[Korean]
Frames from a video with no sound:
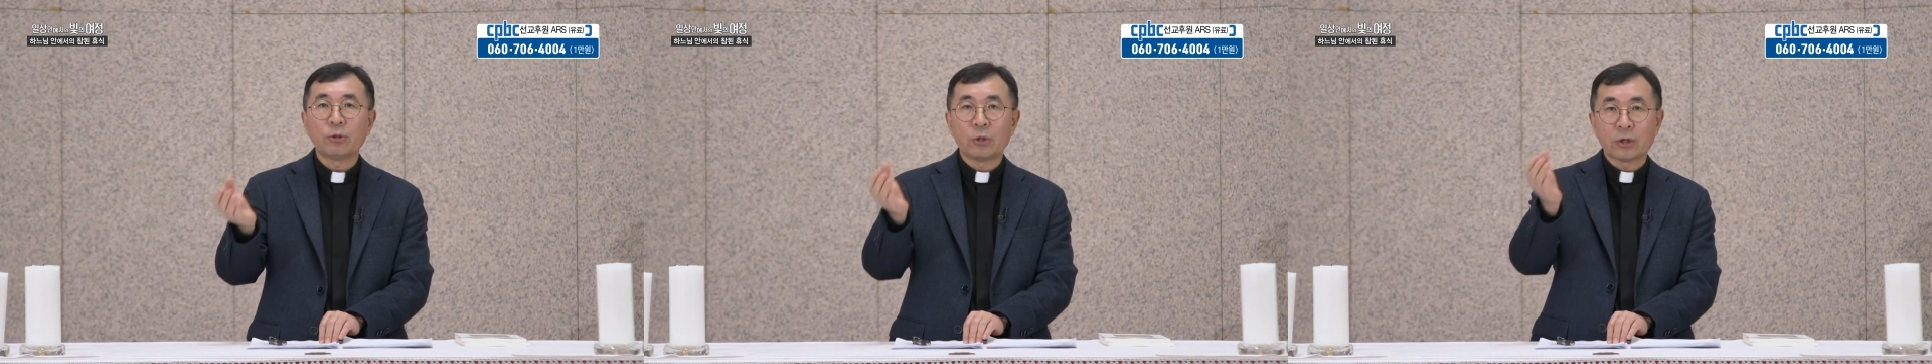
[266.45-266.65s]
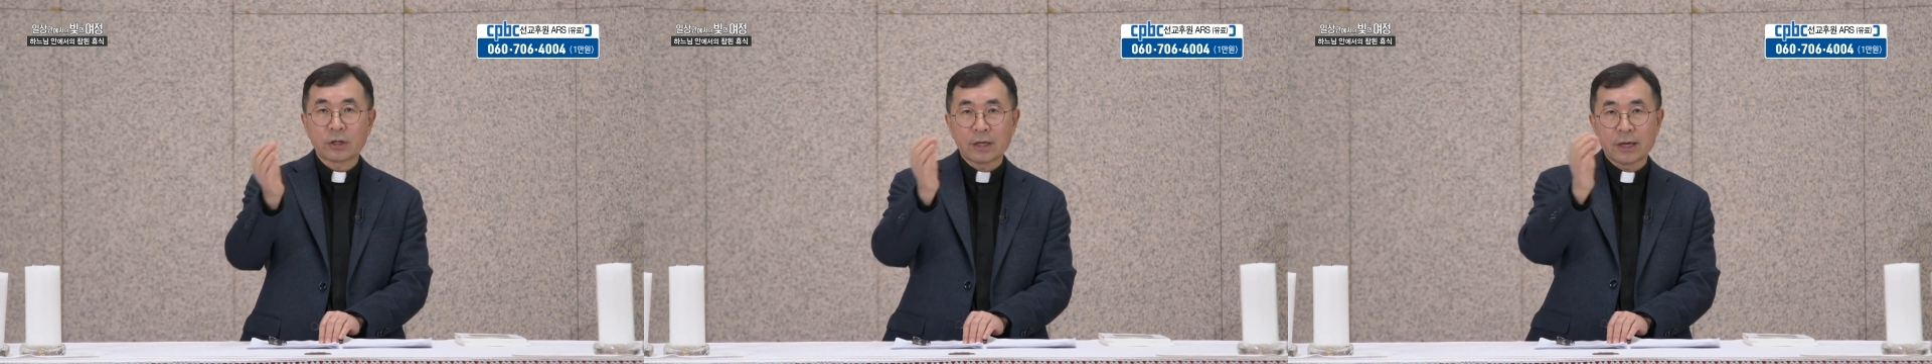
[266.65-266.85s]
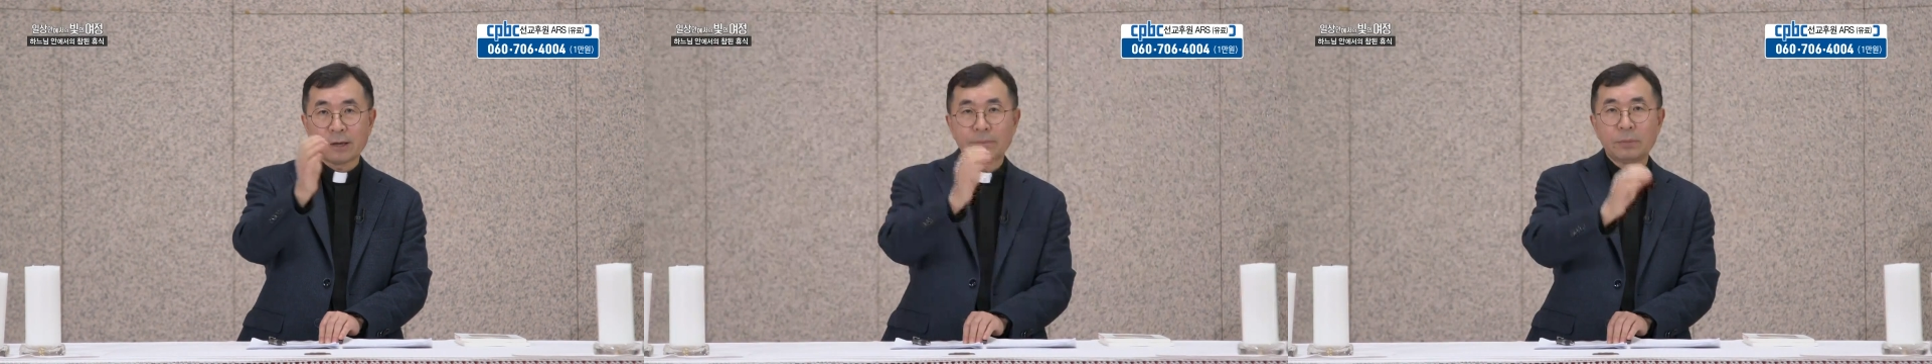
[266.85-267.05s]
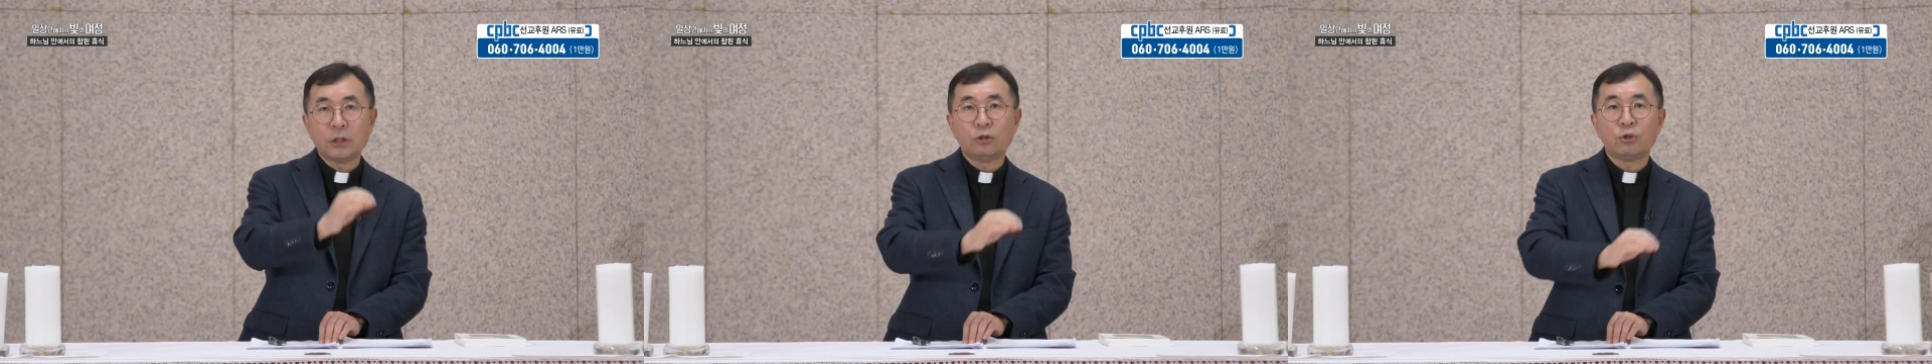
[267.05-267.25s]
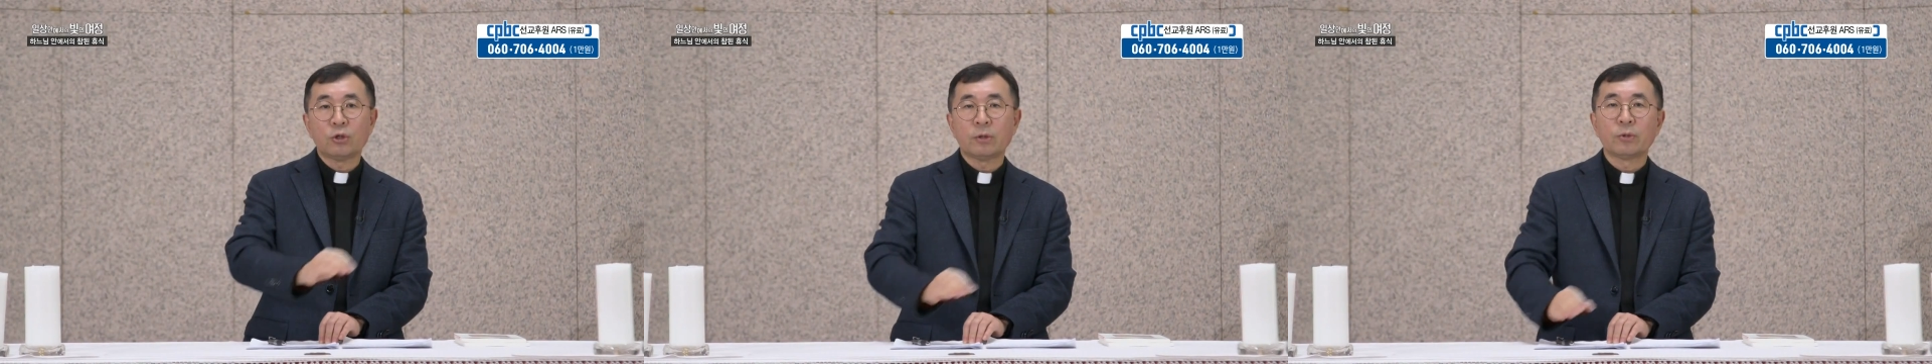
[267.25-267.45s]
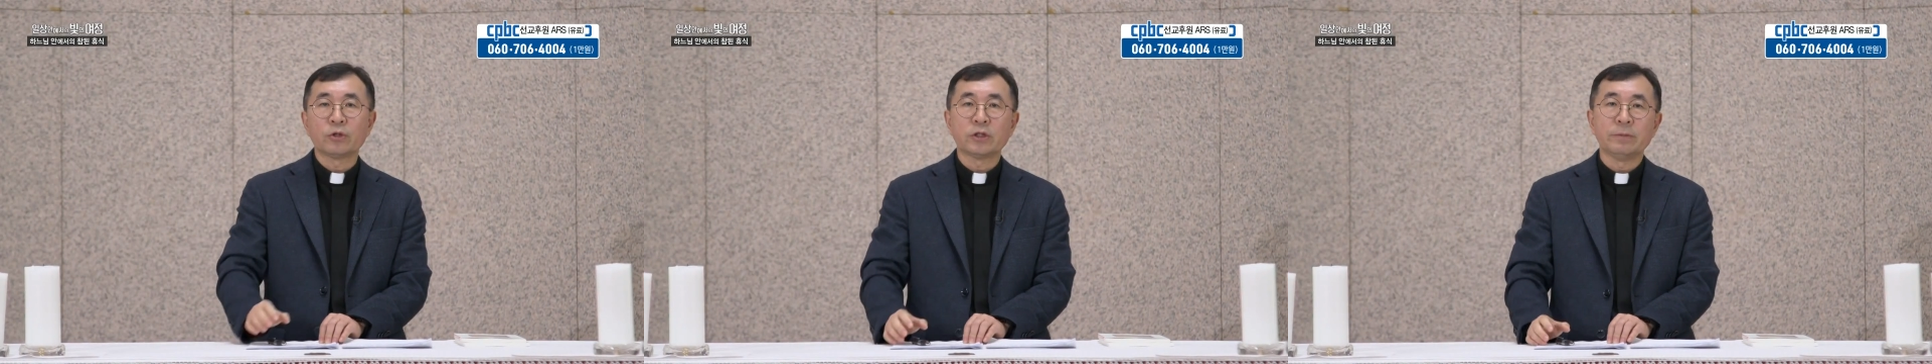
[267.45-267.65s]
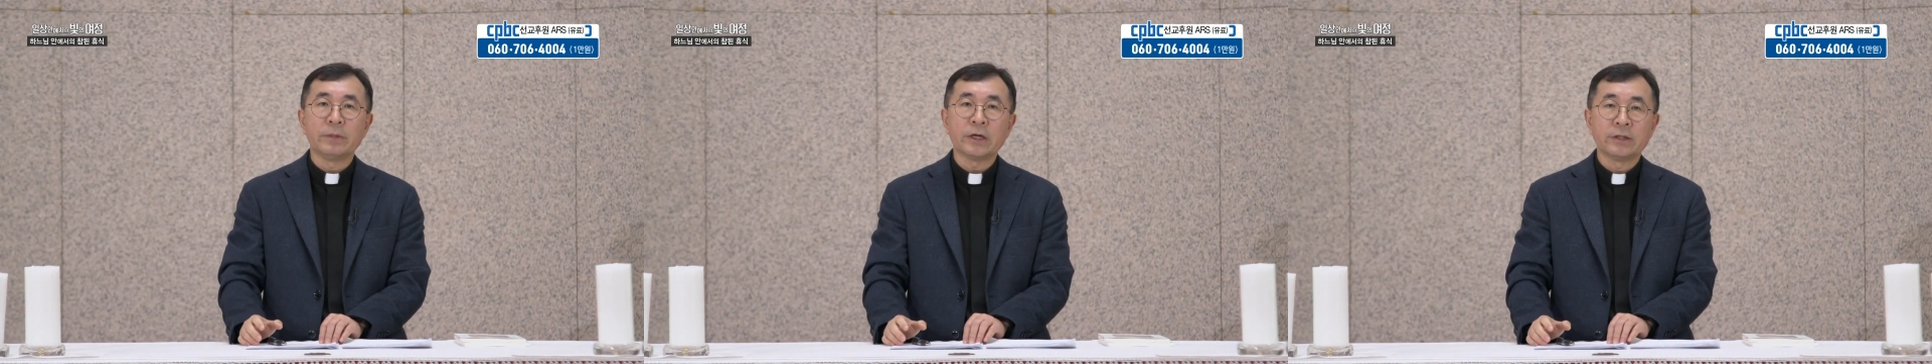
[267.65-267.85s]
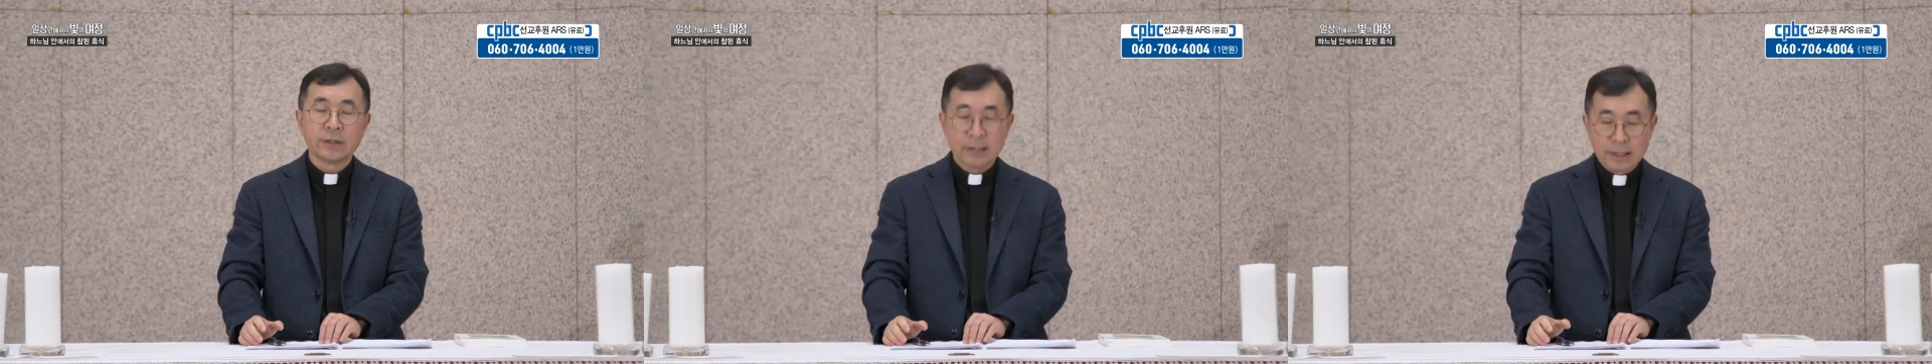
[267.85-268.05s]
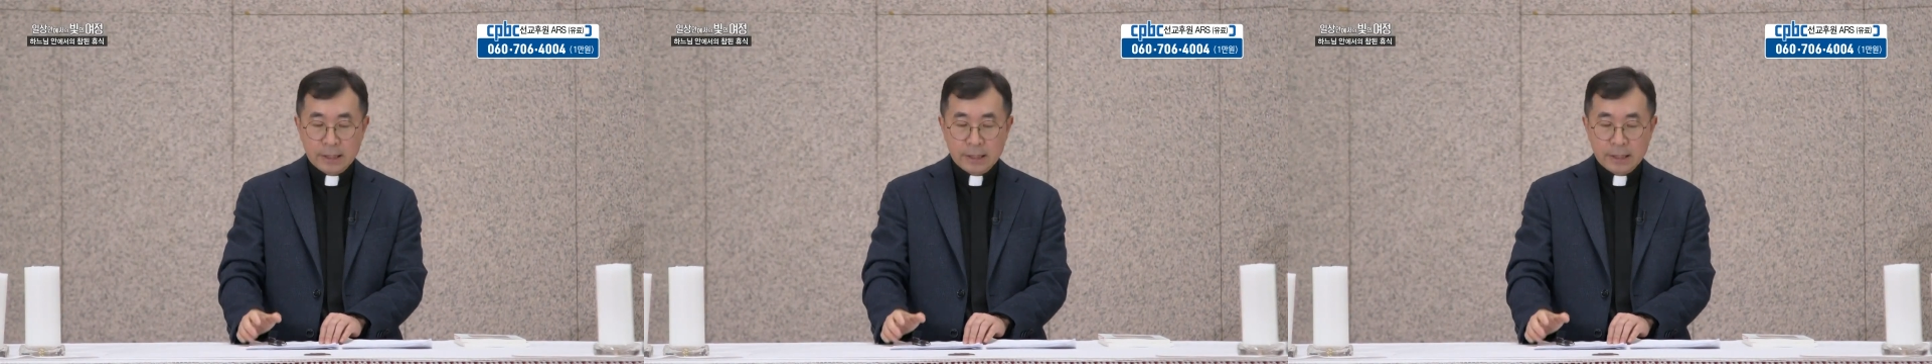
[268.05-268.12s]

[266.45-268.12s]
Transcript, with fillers: 이렇게 비추어 보시면